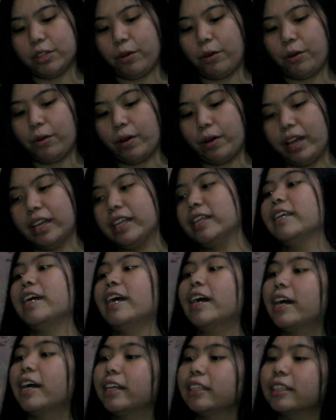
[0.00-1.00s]
so,
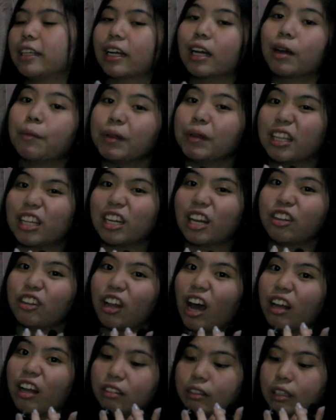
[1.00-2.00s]
ayan. Gagamitin na
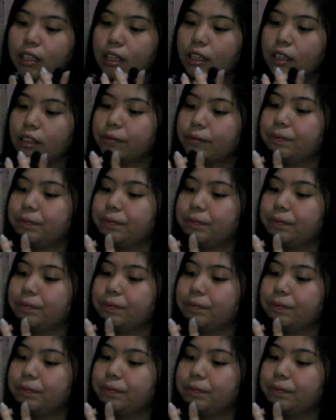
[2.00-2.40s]
natin.